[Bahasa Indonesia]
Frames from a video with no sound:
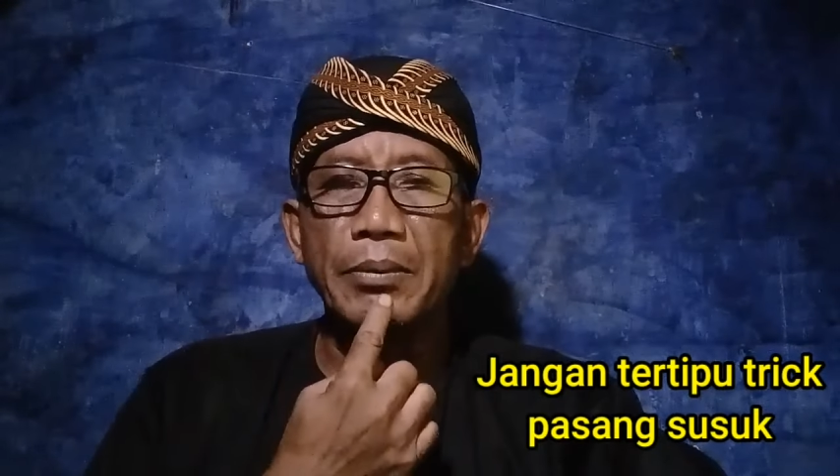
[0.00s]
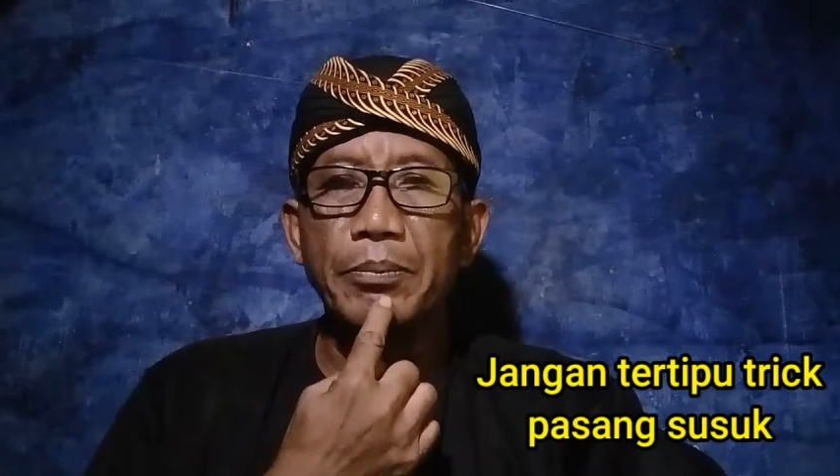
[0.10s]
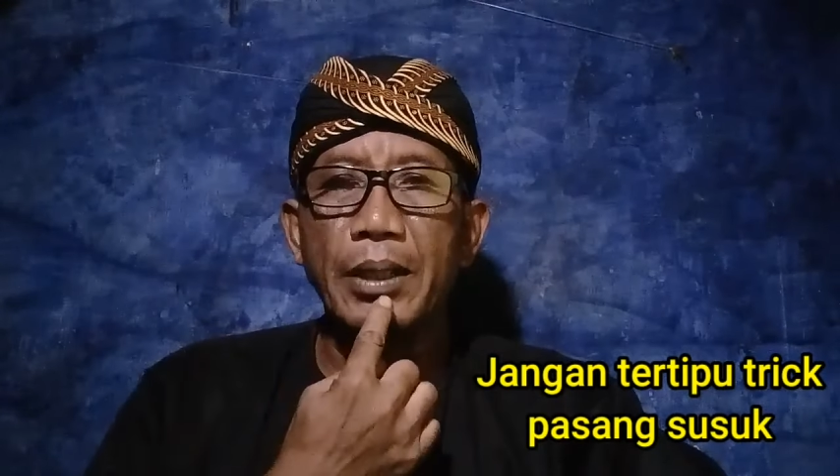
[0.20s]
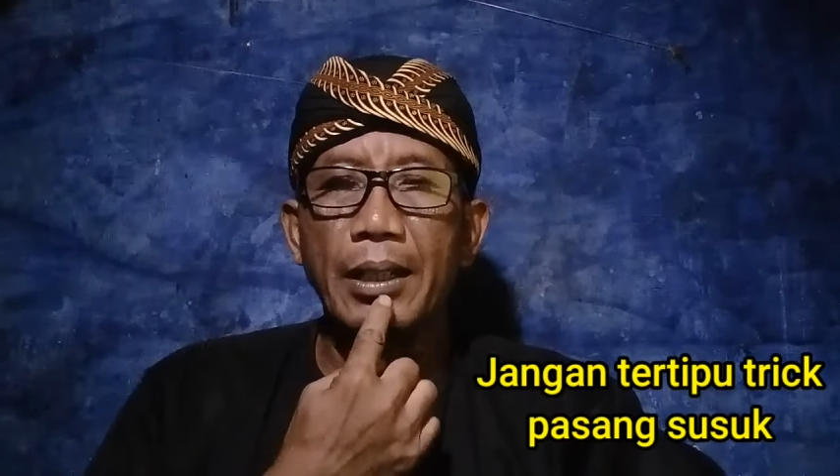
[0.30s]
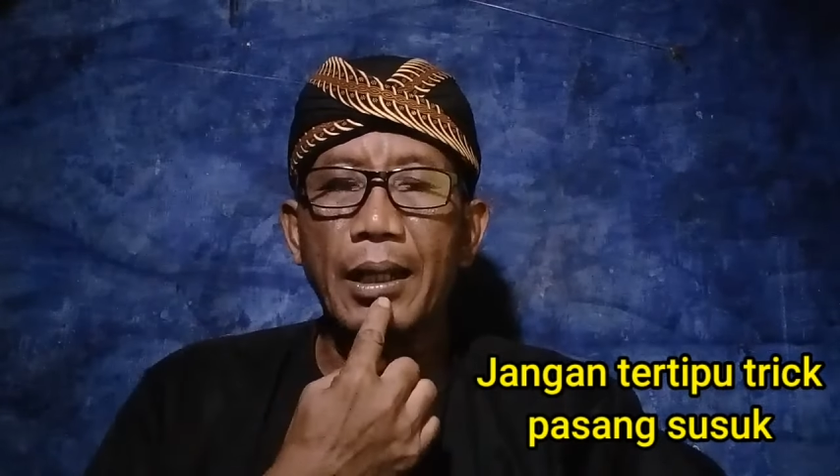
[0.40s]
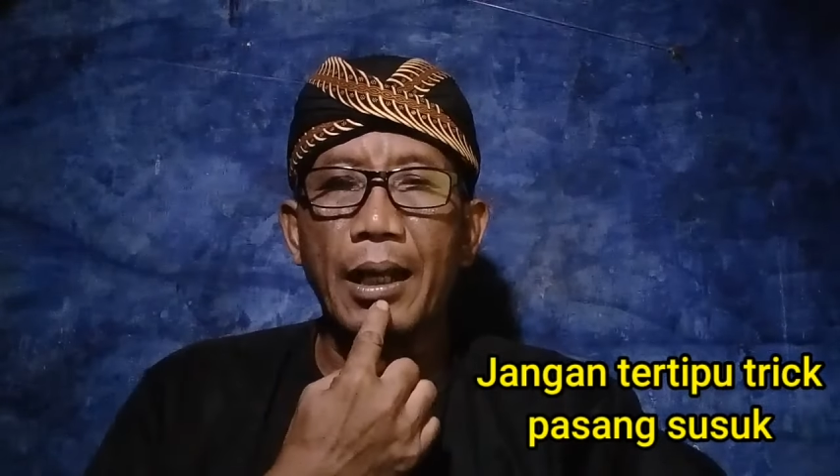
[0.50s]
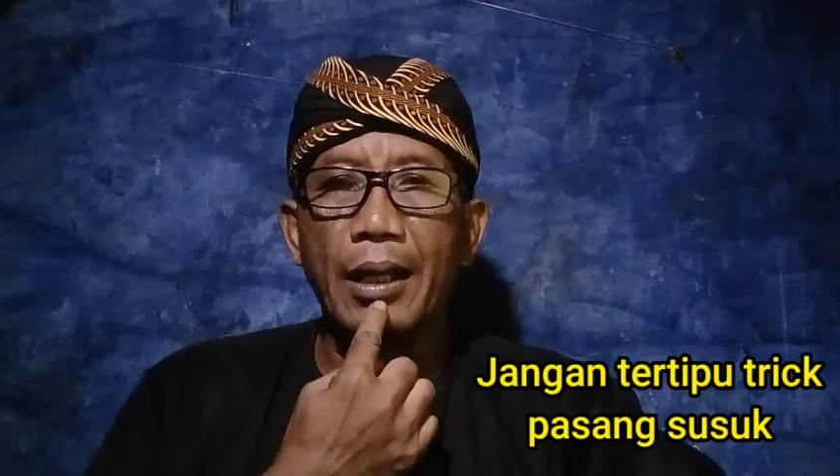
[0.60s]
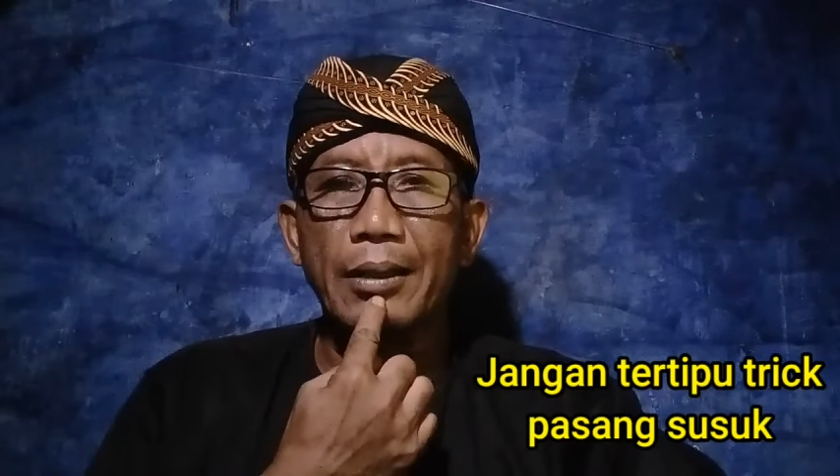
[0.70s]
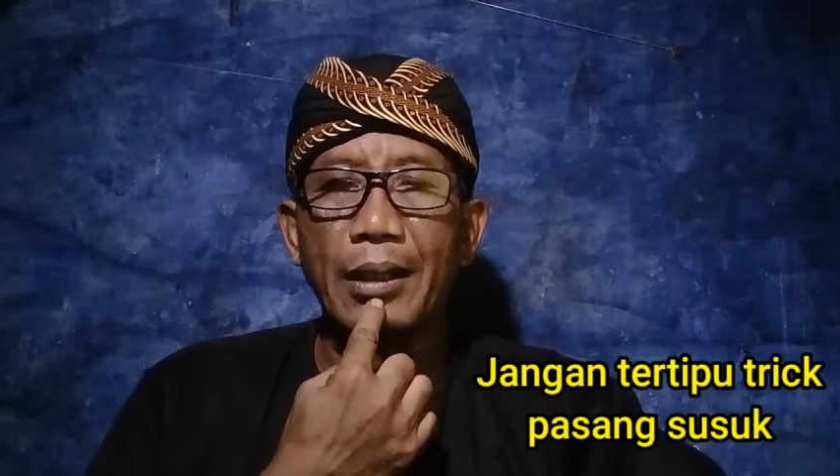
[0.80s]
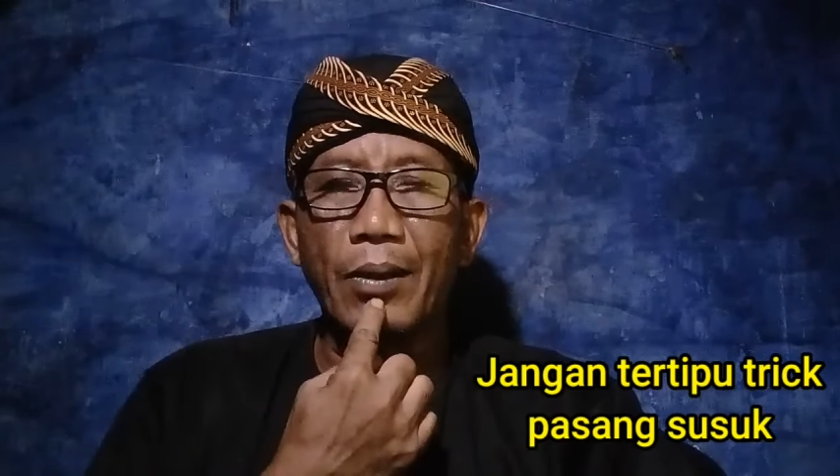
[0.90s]
bibir
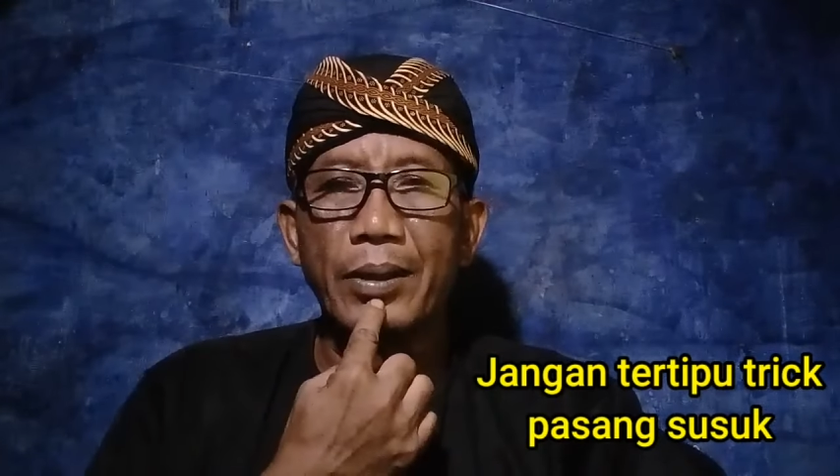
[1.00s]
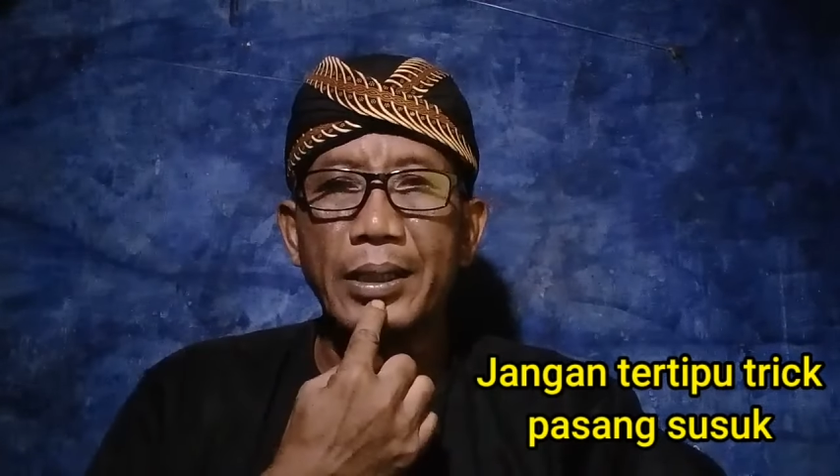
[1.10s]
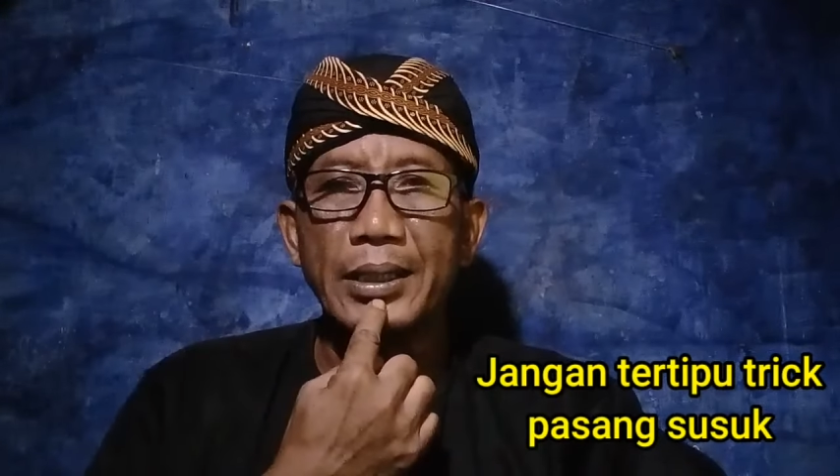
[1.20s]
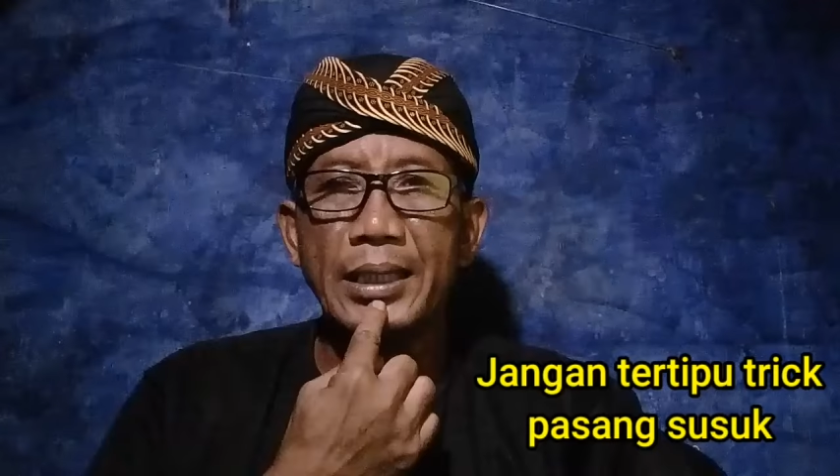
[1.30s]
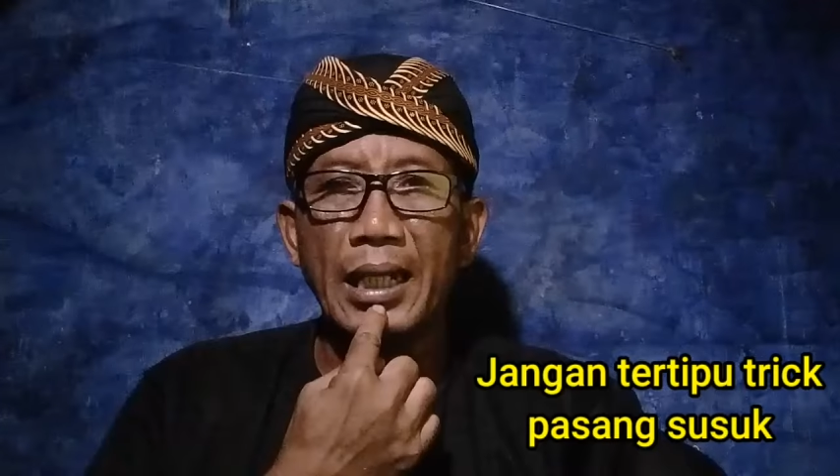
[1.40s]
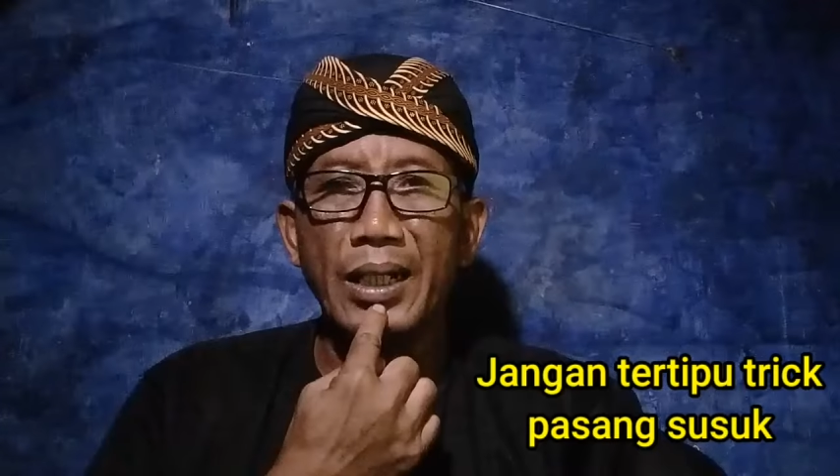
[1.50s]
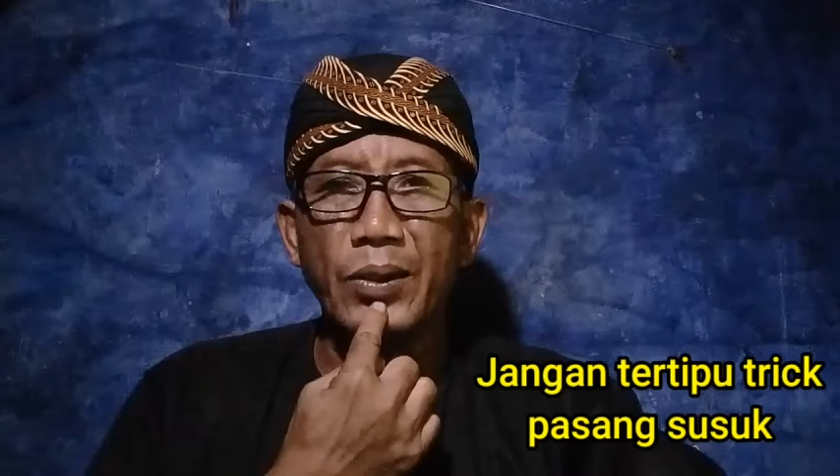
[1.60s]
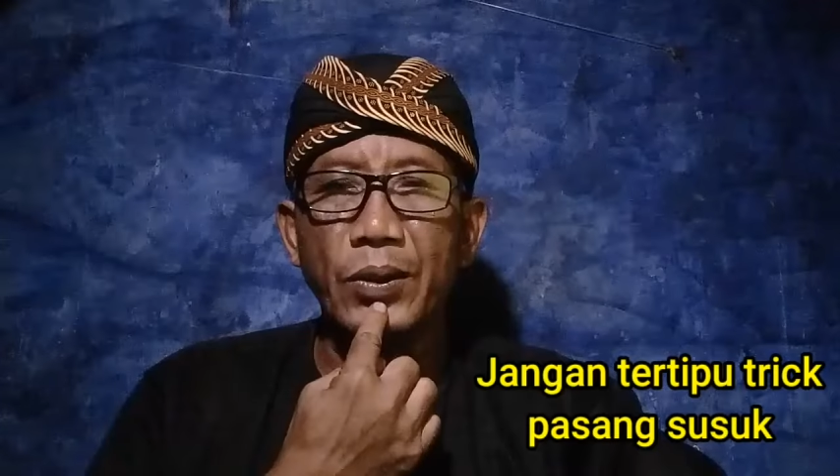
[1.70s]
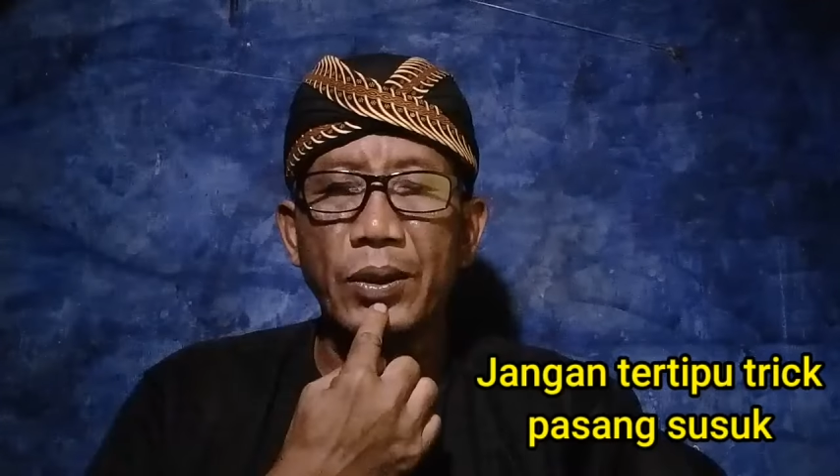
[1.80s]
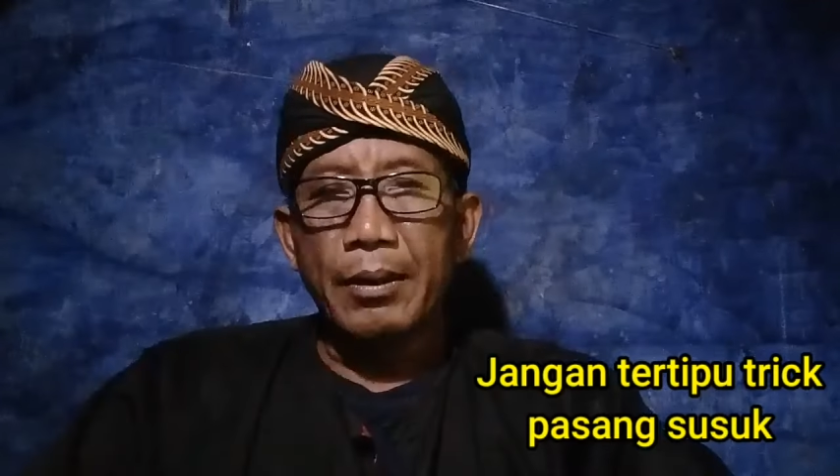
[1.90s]
atau di
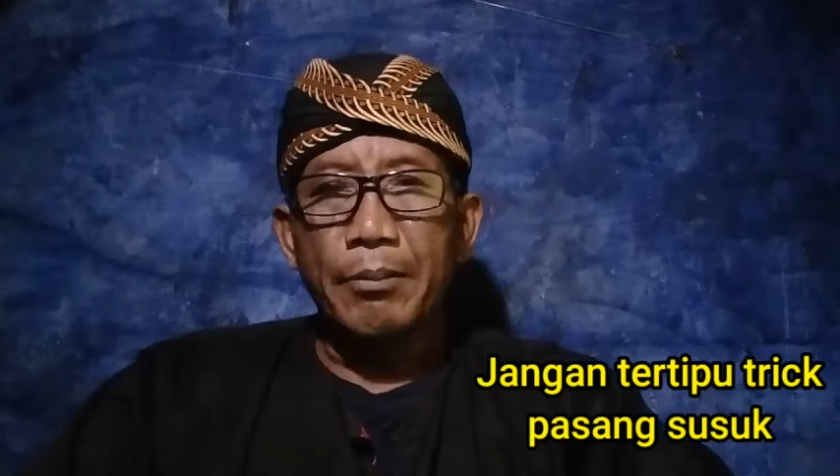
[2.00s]
janggut.